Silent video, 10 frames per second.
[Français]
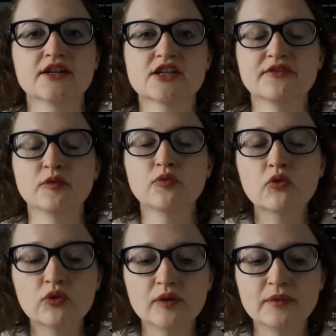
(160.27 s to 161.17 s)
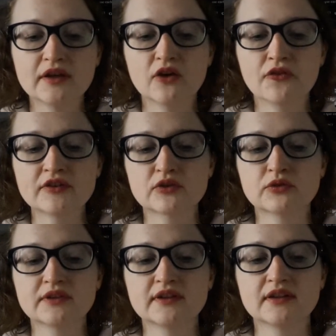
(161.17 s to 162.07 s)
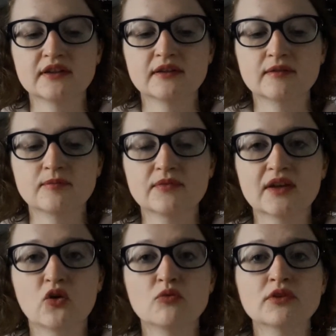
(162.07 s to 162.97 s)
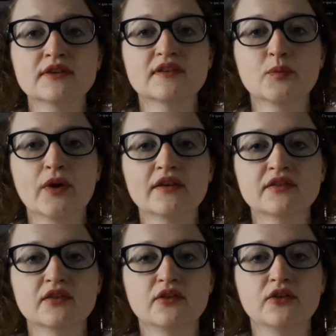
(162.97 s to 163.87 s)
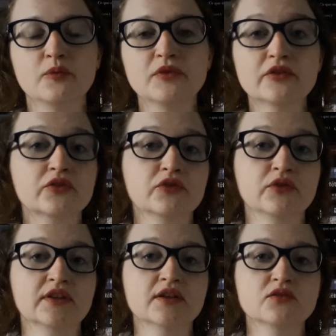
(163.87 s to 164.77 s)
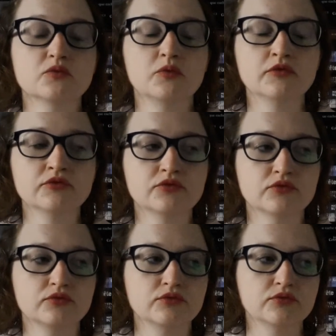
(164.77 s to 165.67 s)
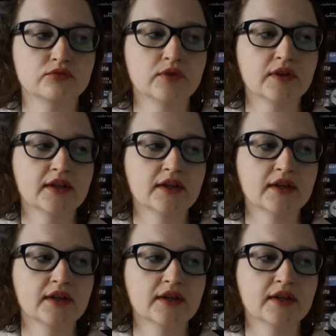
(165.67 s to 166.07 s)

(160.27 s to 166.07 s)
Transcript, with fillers: J'avais beaucoup aimé, en fait ce sont des, des romans qui se passent euh, en 1975 au moment du,